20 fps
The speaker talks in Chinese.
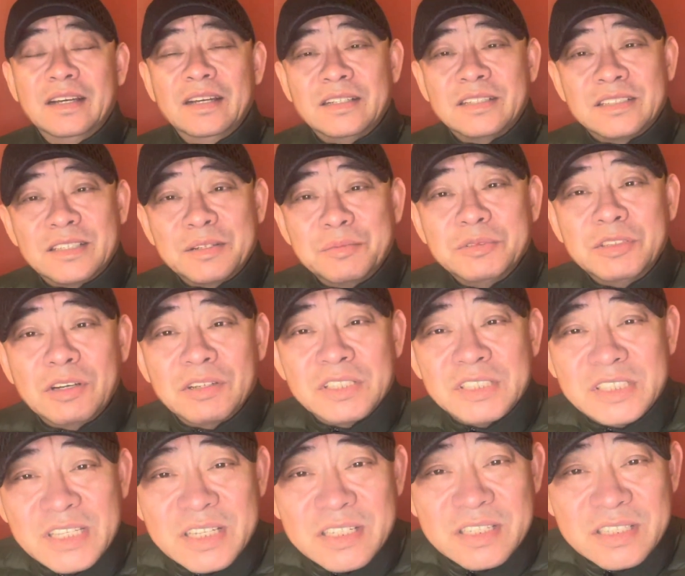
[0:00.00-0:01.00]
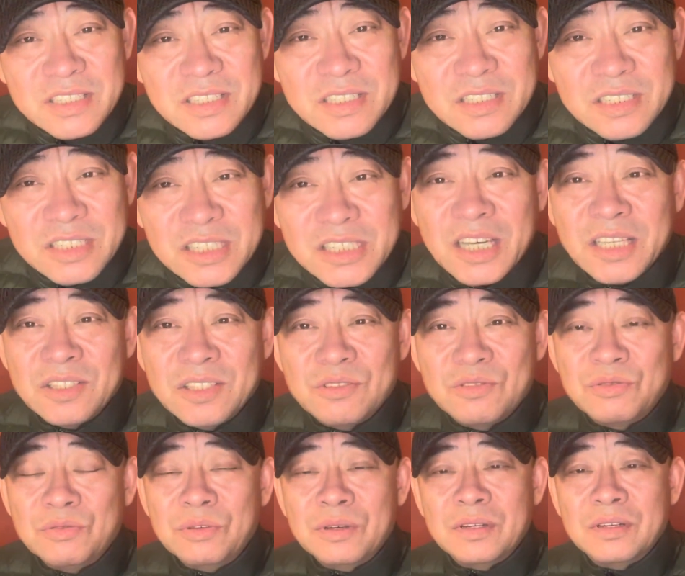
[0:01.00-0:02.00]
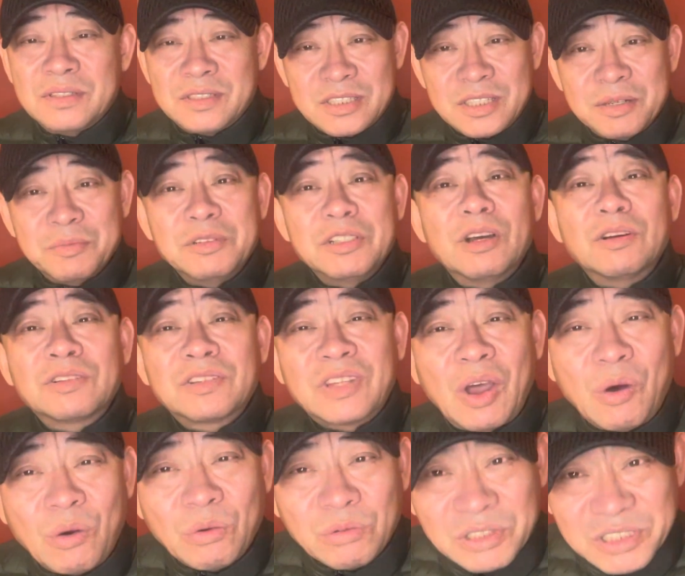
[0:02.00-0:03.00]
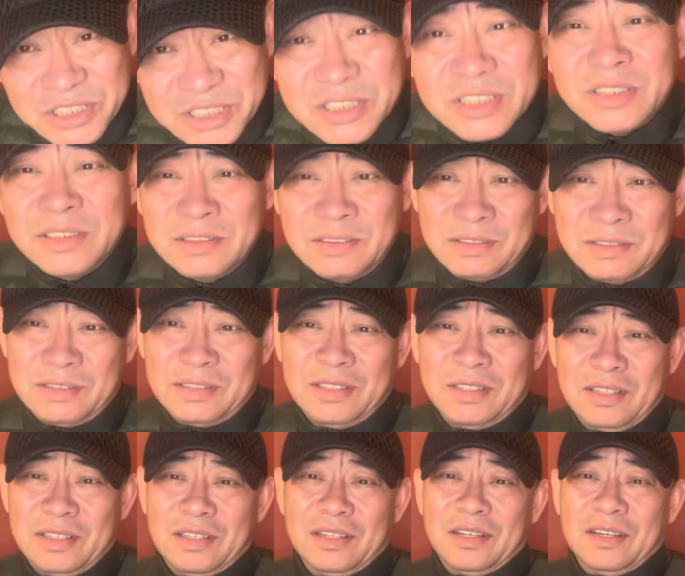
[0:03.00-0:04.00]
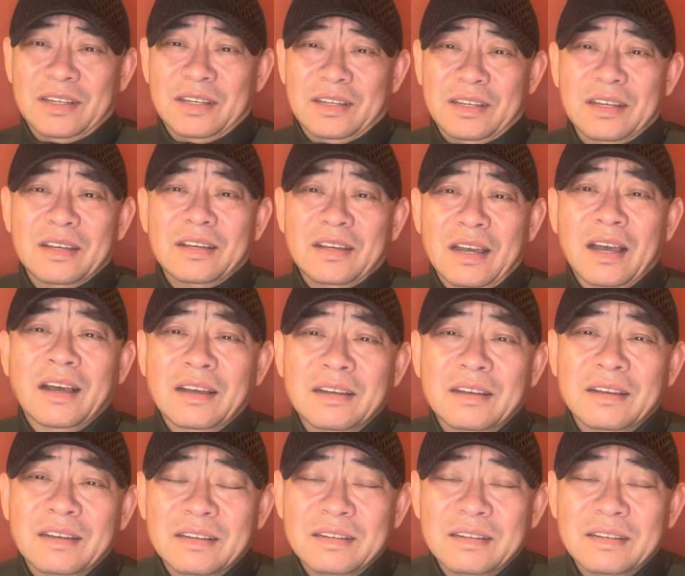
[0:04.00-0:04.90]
什么叫先知先觉？什么叫导师？啊！